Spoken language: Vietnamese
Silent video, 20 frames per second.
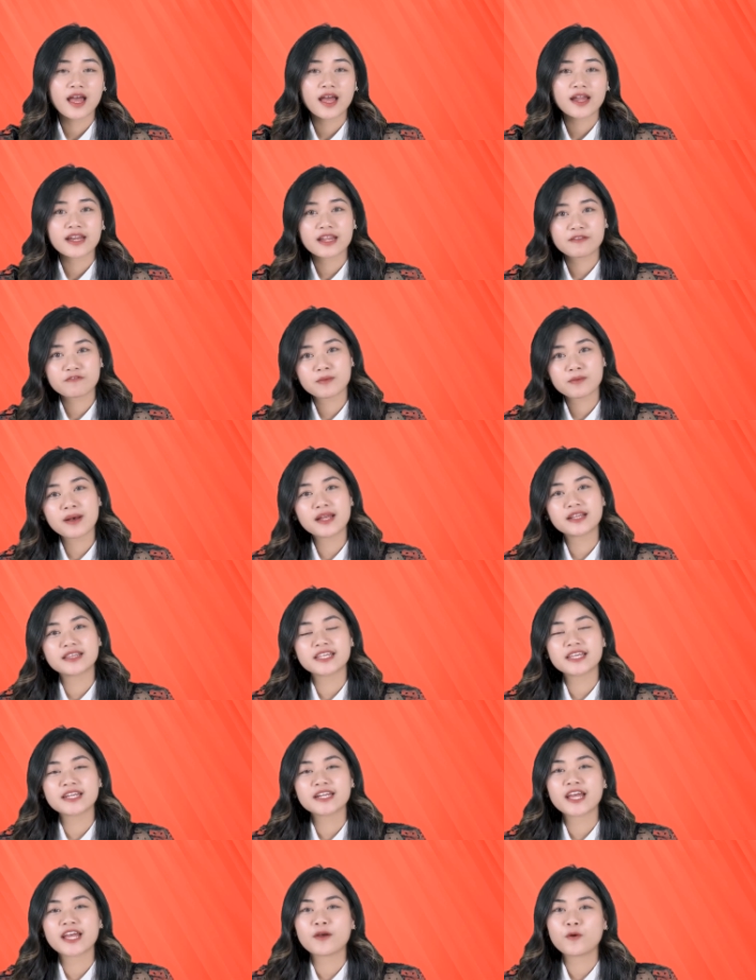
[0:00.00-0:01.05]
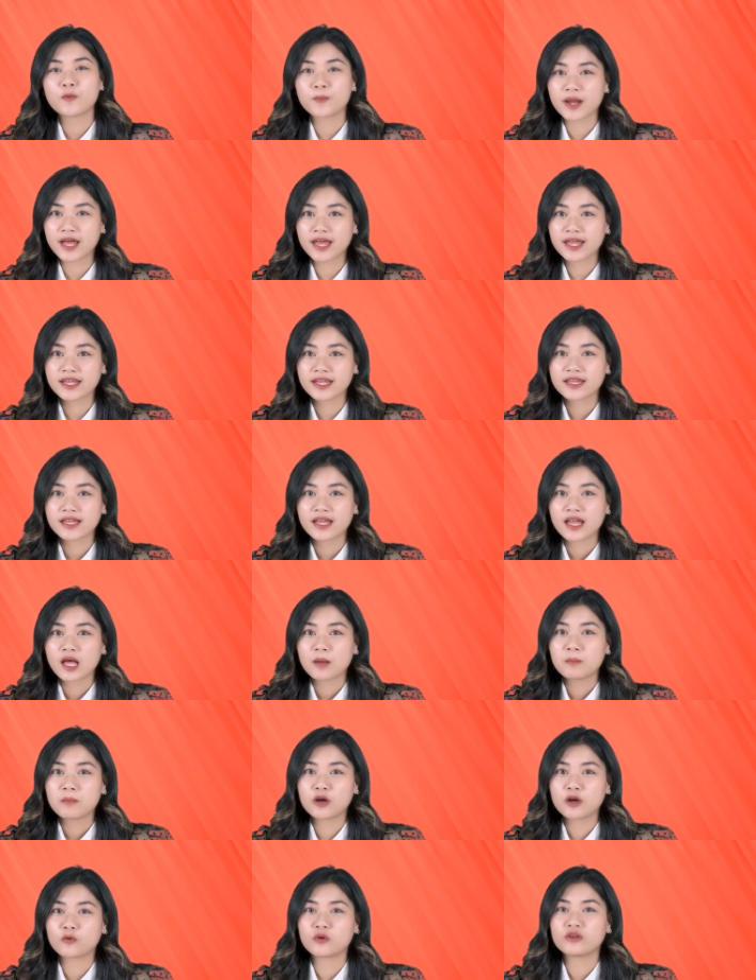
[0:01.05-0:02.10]
Đến với bản tin ngày hôm nay,
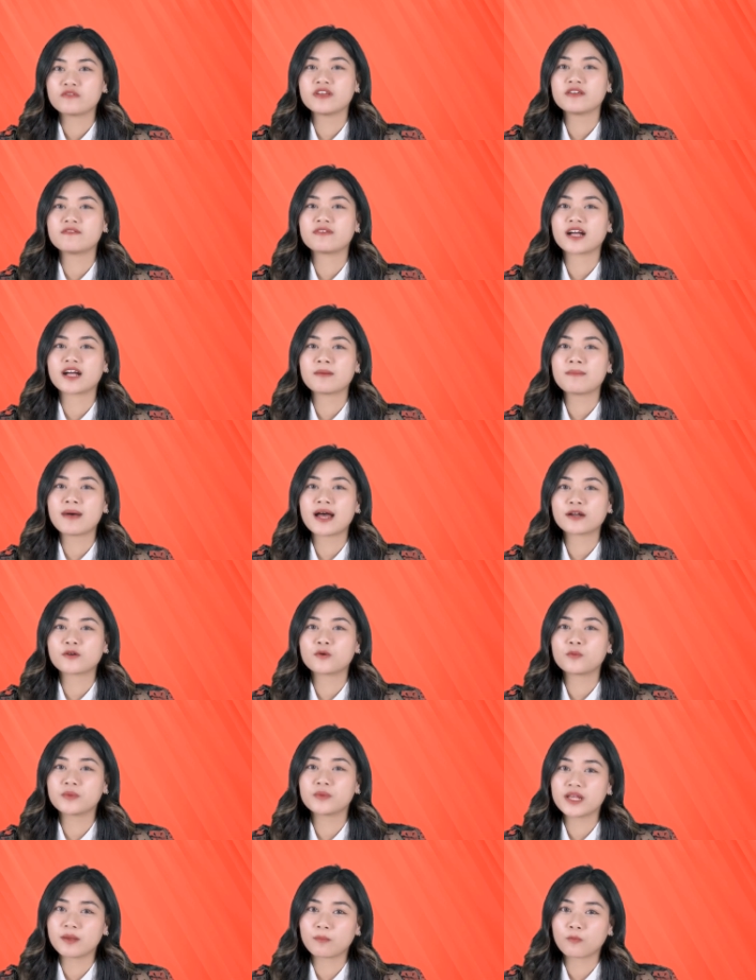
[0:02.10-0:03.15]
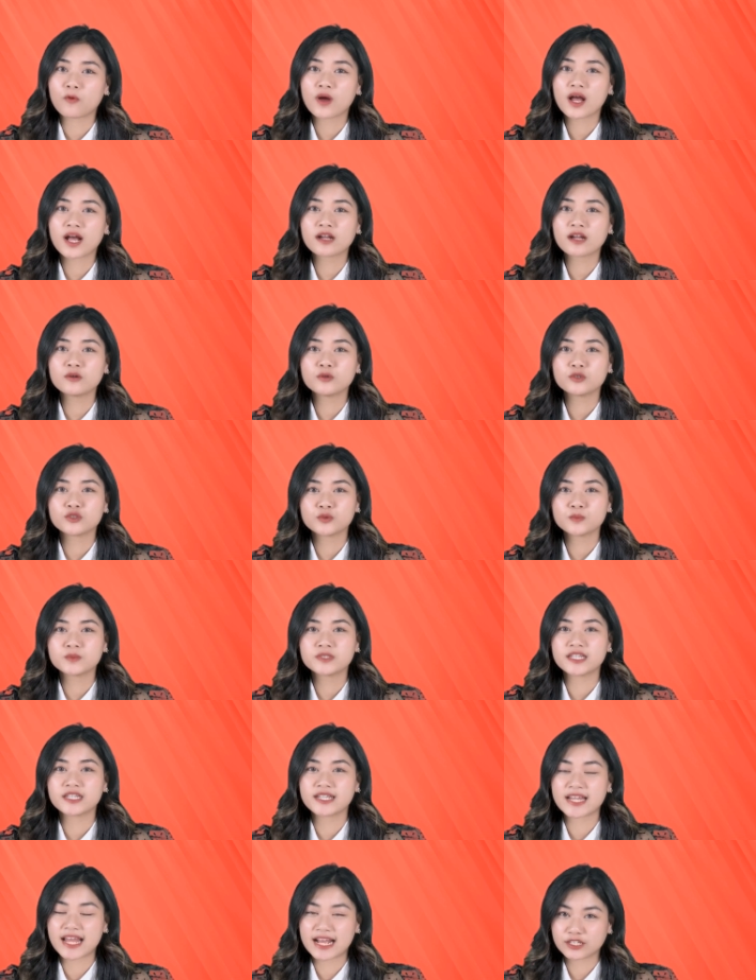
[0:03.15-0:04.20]
mời quý vị và các bạn cùng điểm qua các nội dung
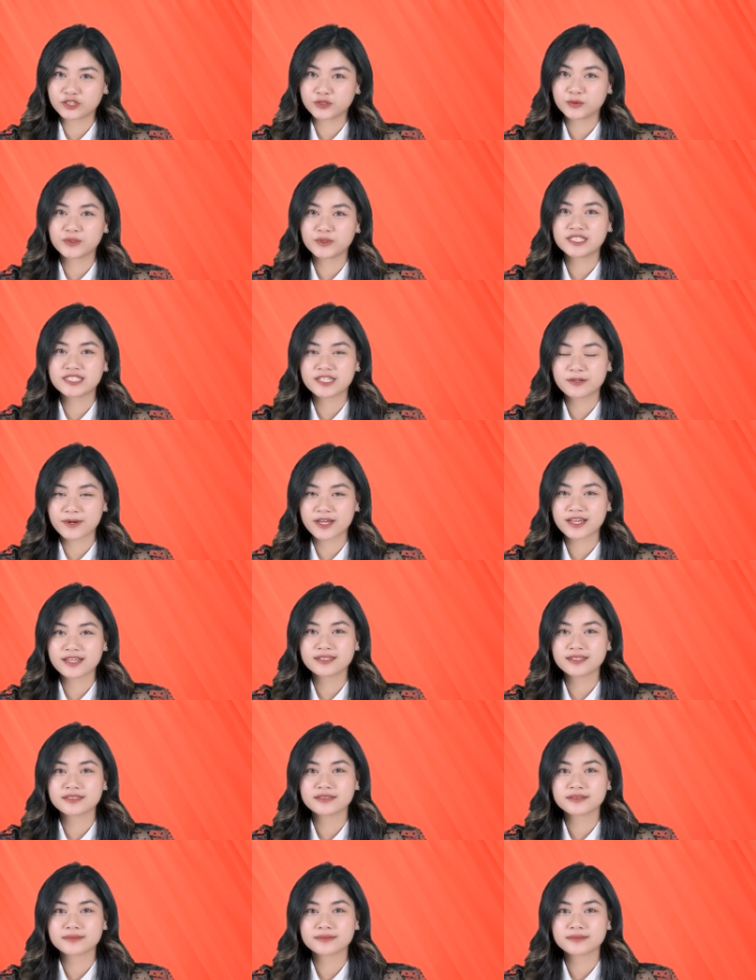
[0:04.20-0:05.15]
chính đáng chú ý sau đây.